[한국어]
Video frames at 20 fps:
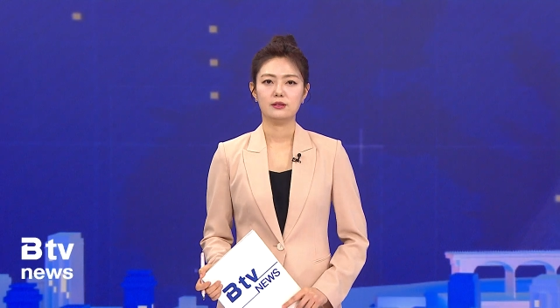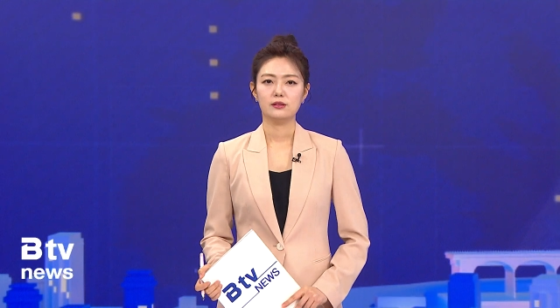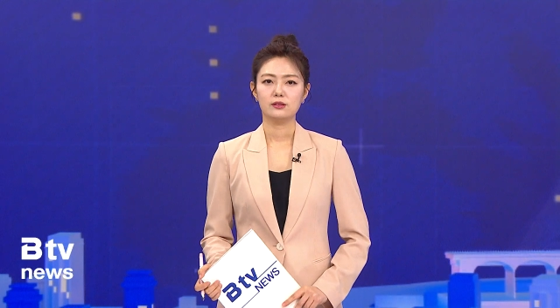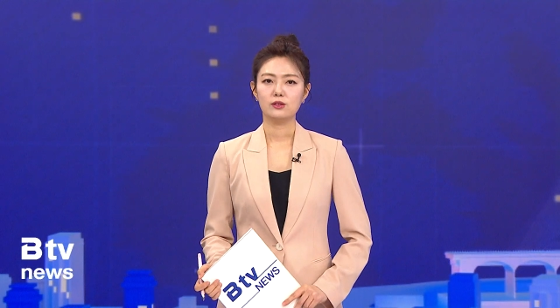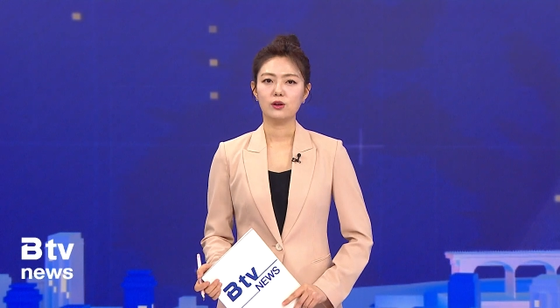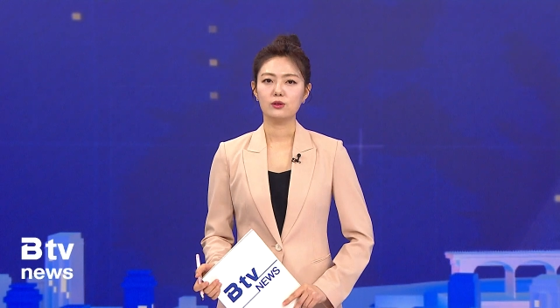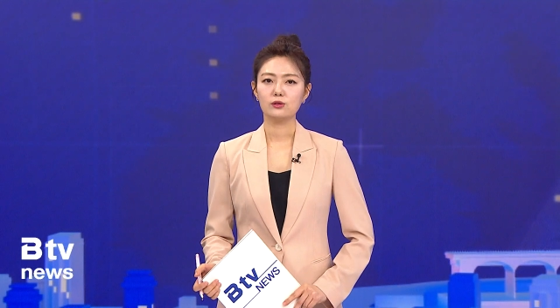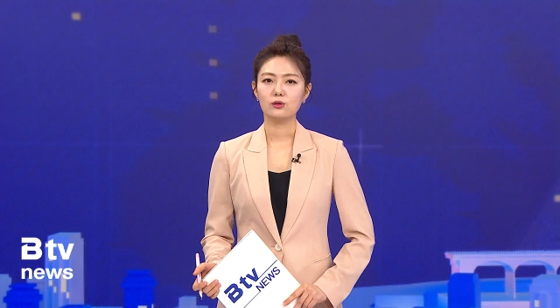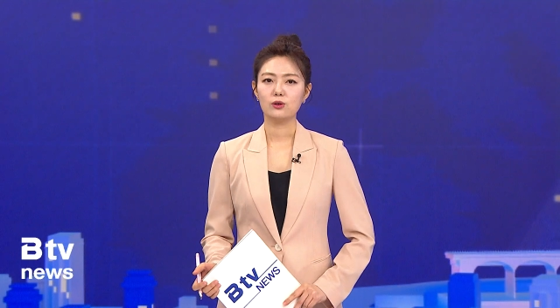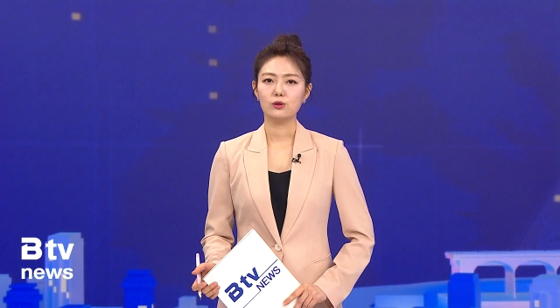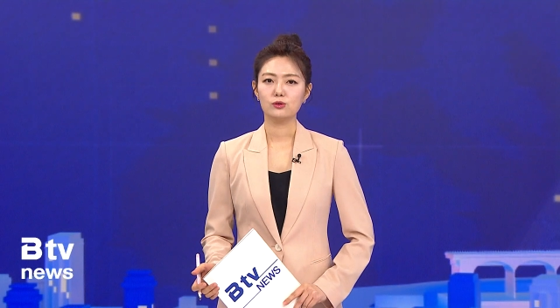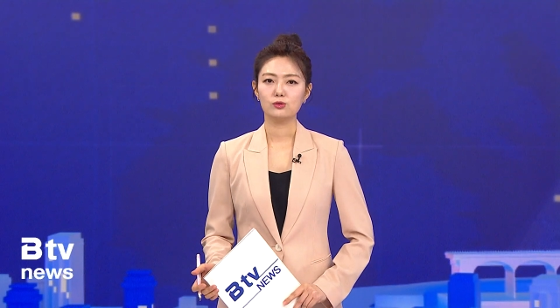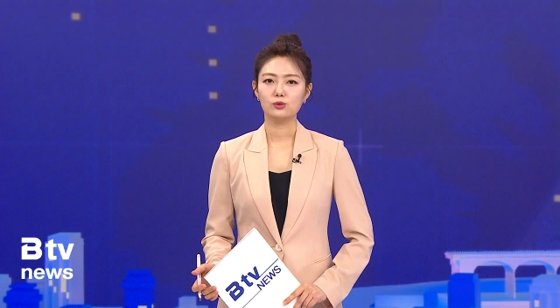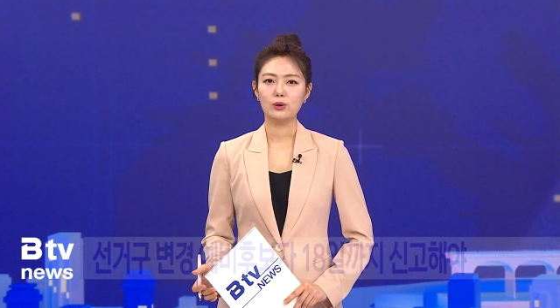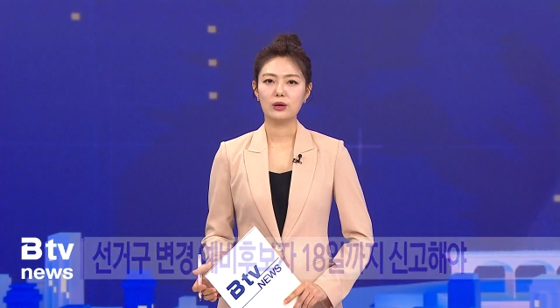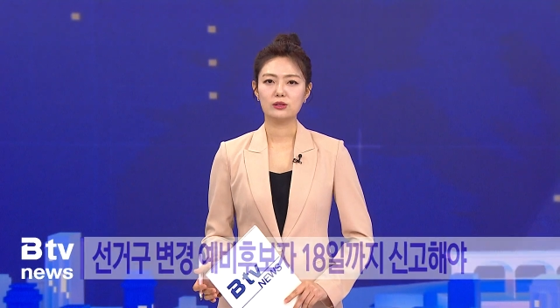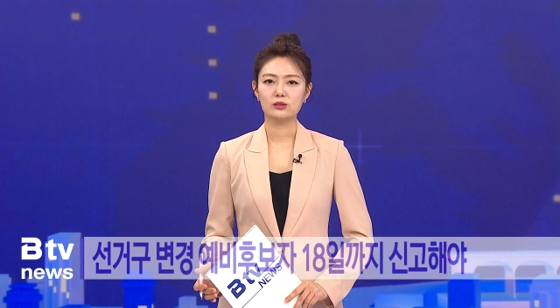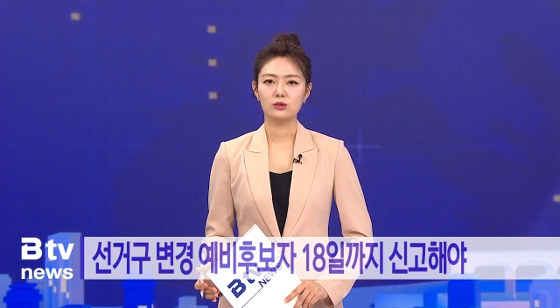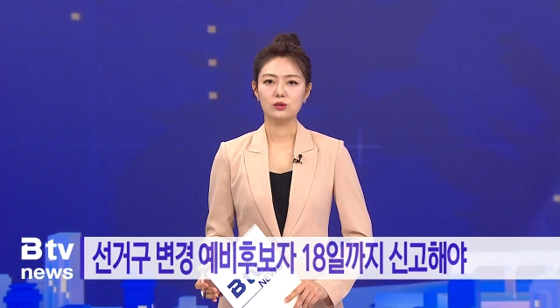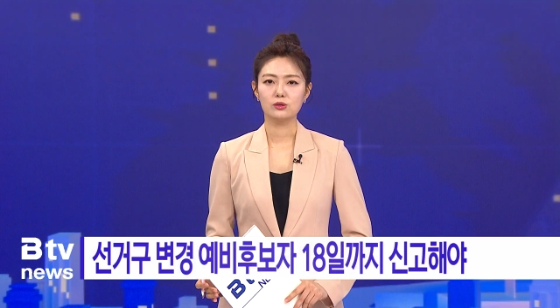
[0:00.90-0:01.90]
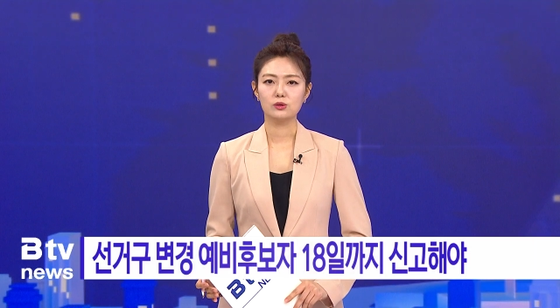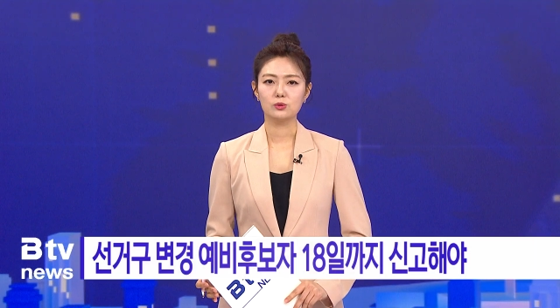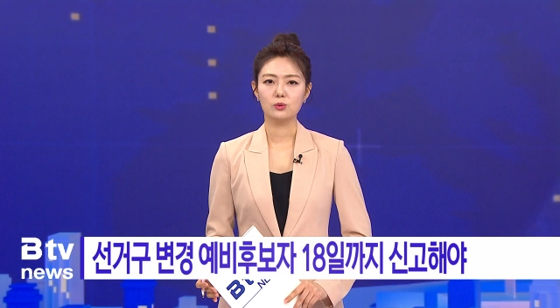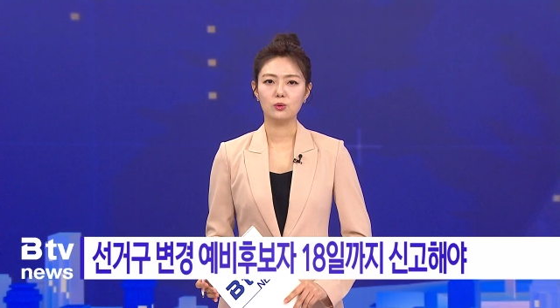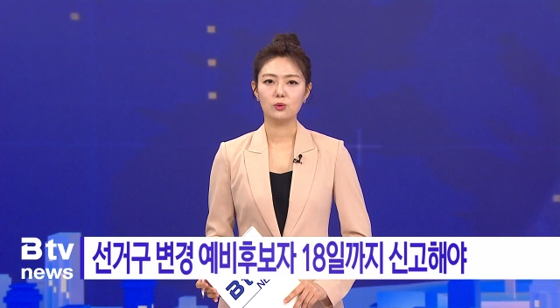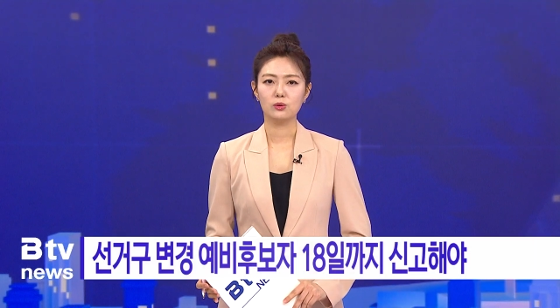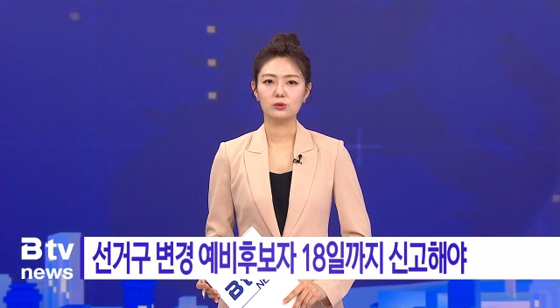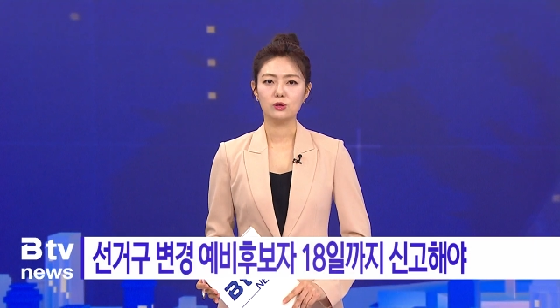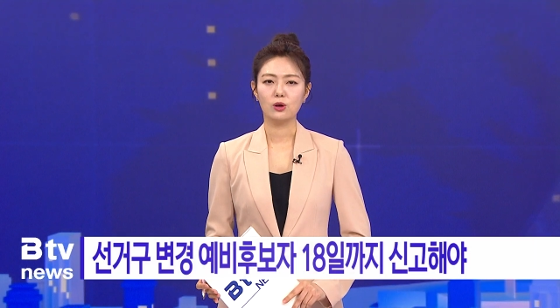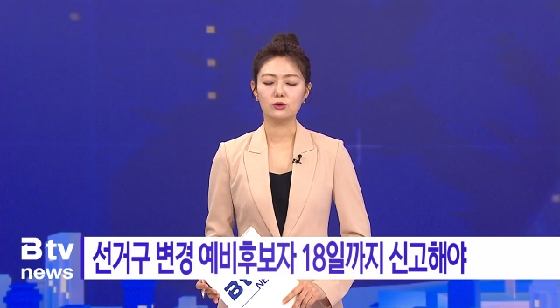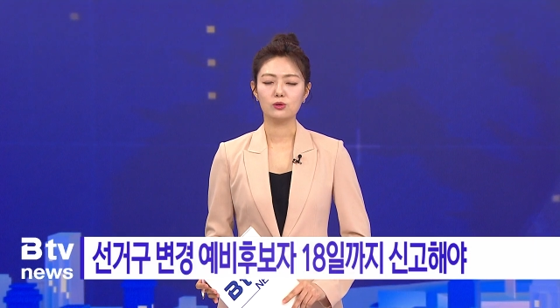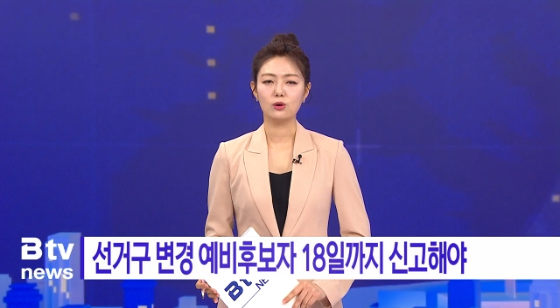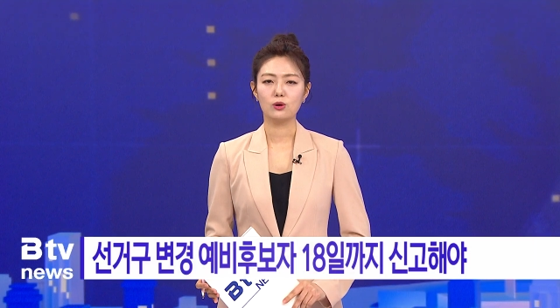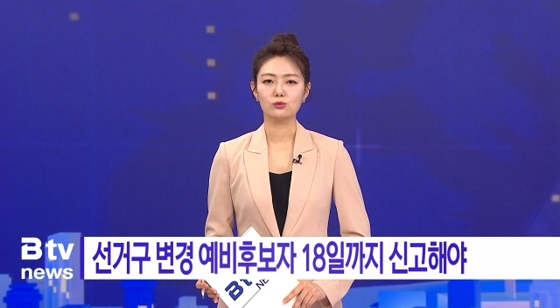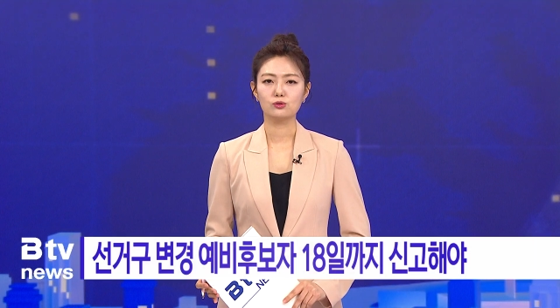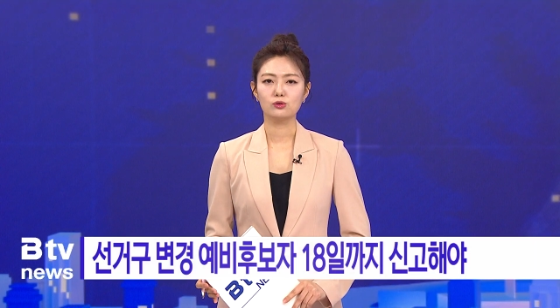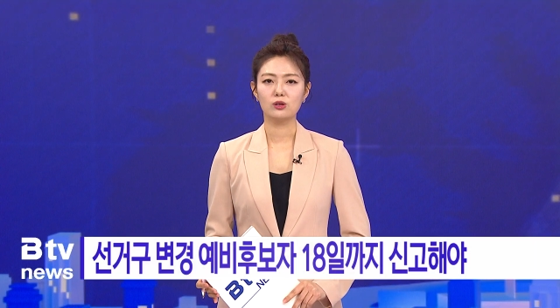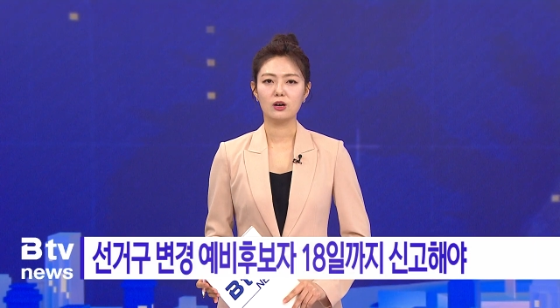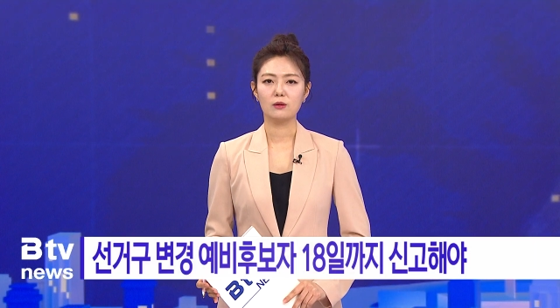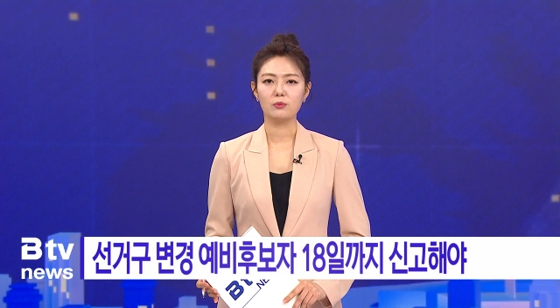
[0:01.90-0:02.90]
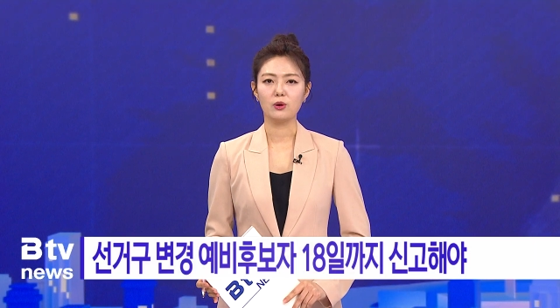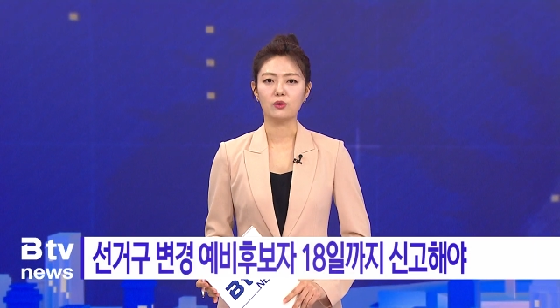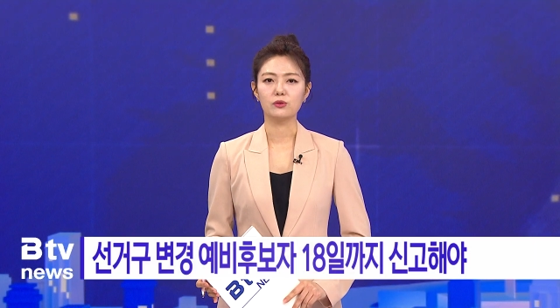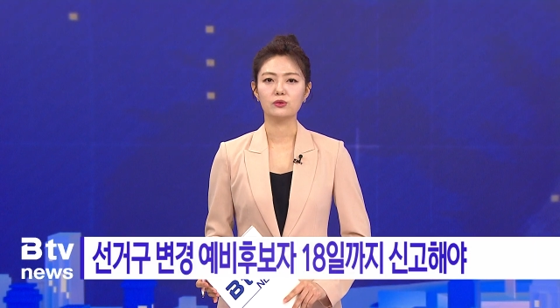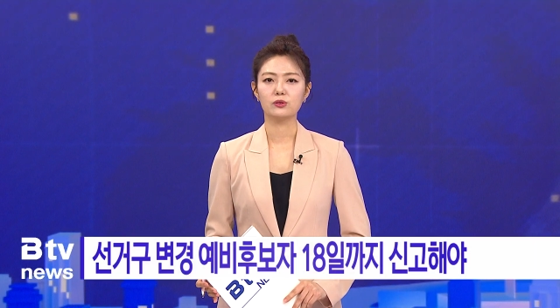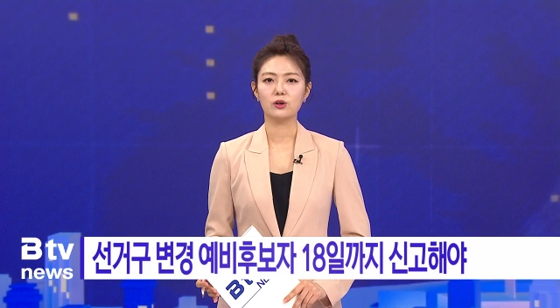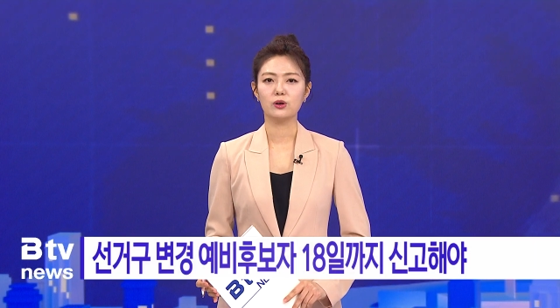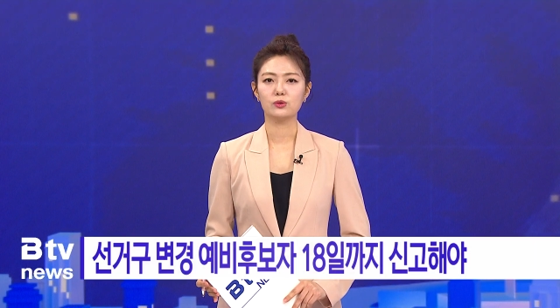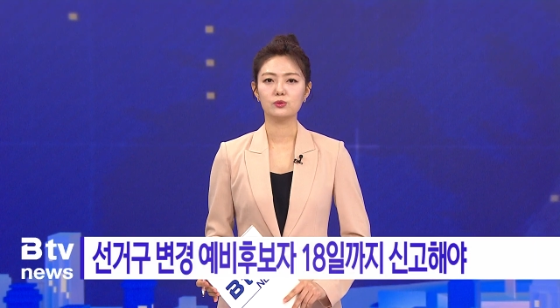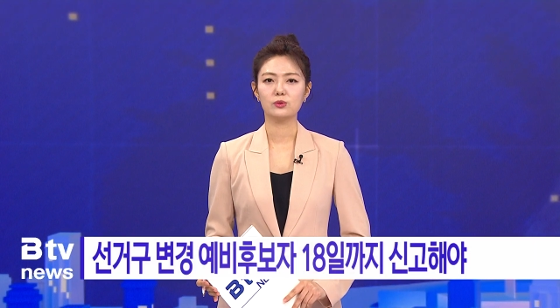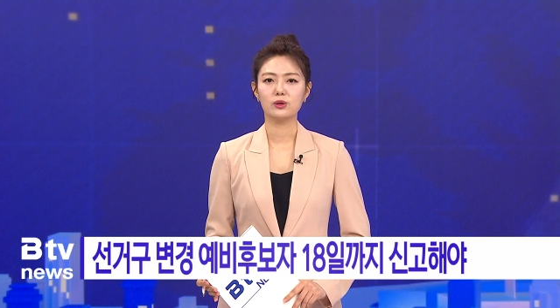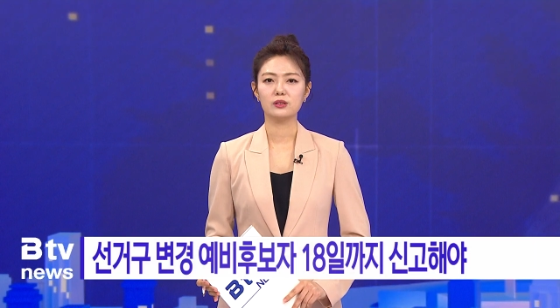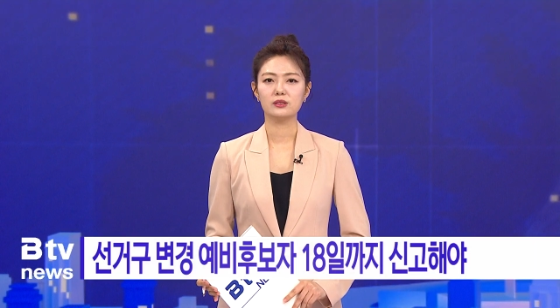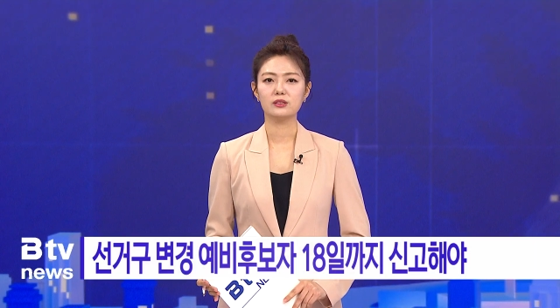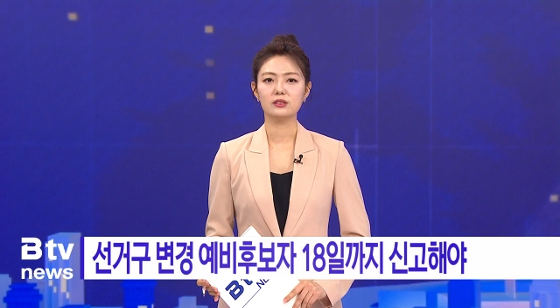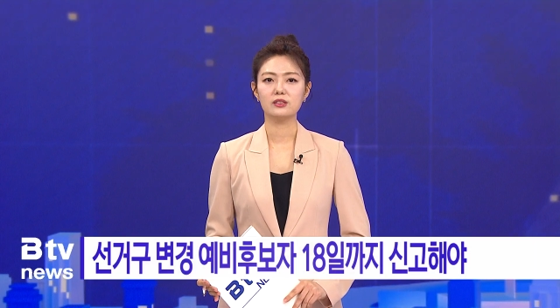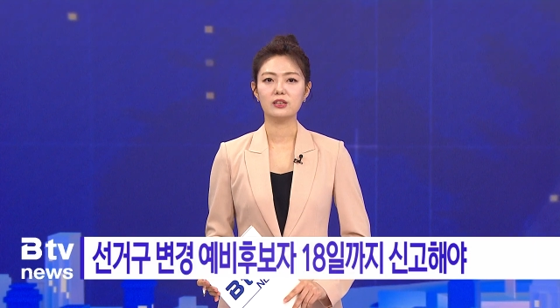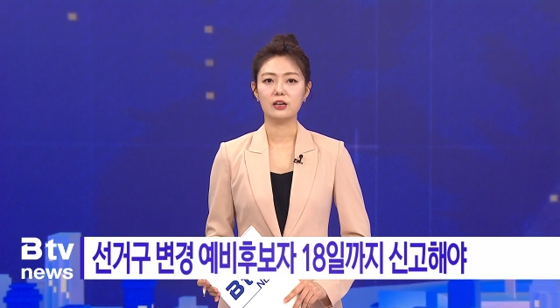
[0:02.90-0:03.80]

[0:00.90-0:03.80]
선거구 획정으로 선거구가 변경되는